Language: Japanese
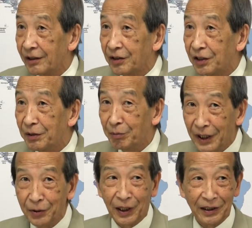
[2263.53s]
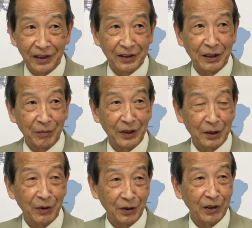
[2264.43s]
ら2年前の話決まっ
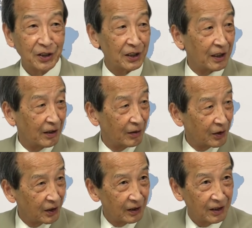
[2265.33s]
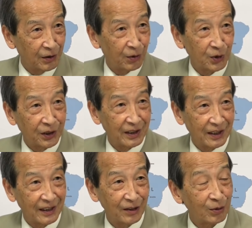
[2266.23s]
たの実験実行
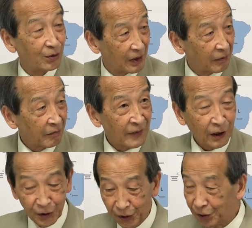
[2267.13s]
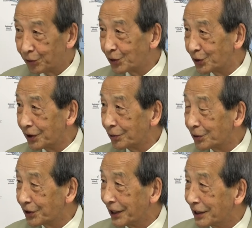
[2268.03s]
されてるんで、それをごくご
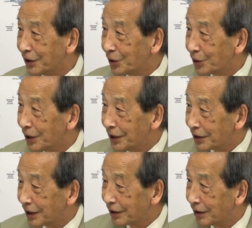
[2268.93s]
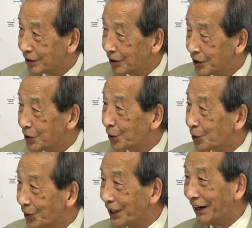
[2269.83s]
く最近の事情
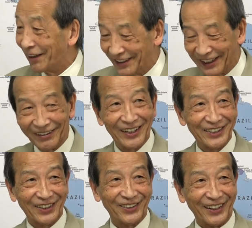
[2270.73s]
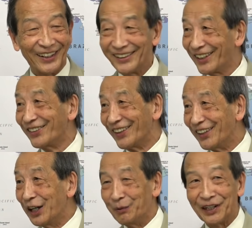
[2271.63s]
とね合わせて合わせてこうなんか言ってるのは、ね、
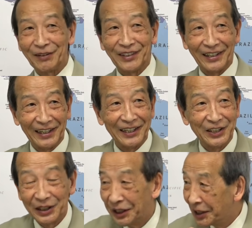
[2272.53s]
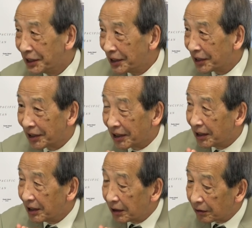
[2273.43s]
バカみたいな話で、だからそ
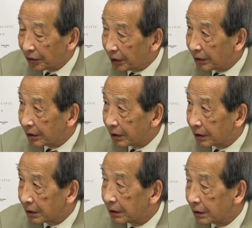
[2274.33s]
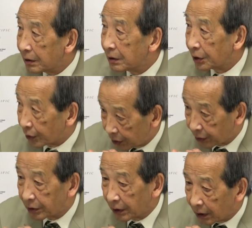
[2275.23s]
うズレがやっぱり出てきてそうそ
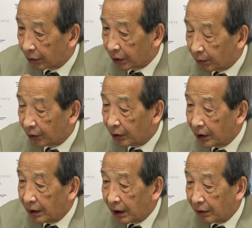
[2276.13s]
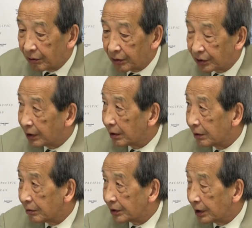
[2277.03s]
うそうだからこれも、あのせあ
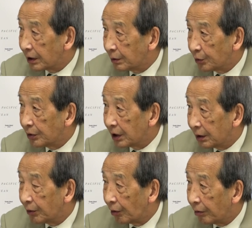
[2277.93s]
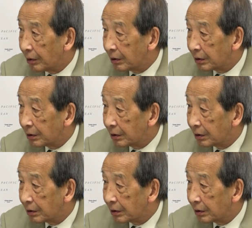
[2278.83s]
の尖閣問題でも